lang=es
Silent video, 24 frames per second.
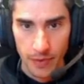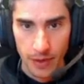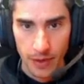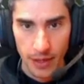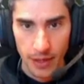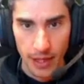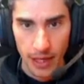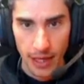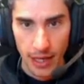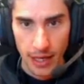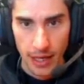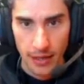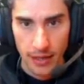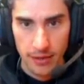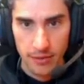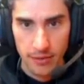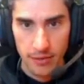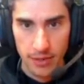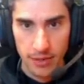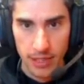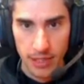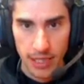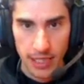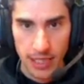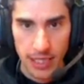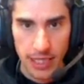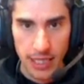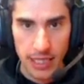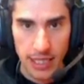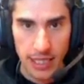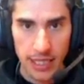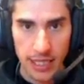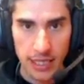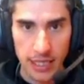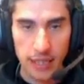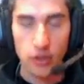Venga, y así
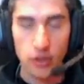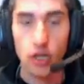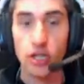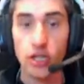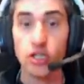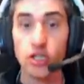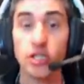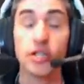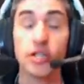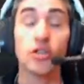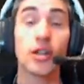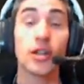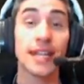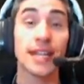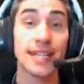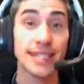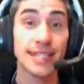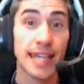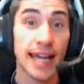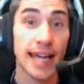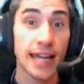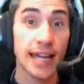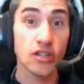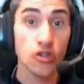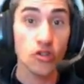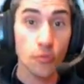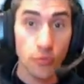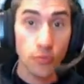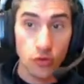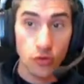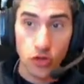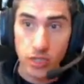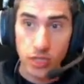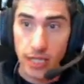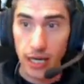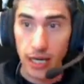Los torres que tengáis son
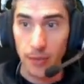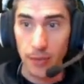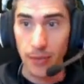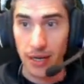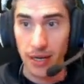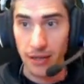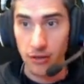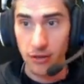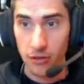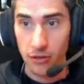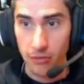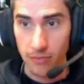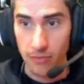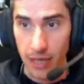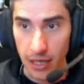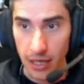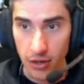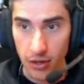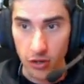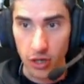puntos de reparación, ¿vale?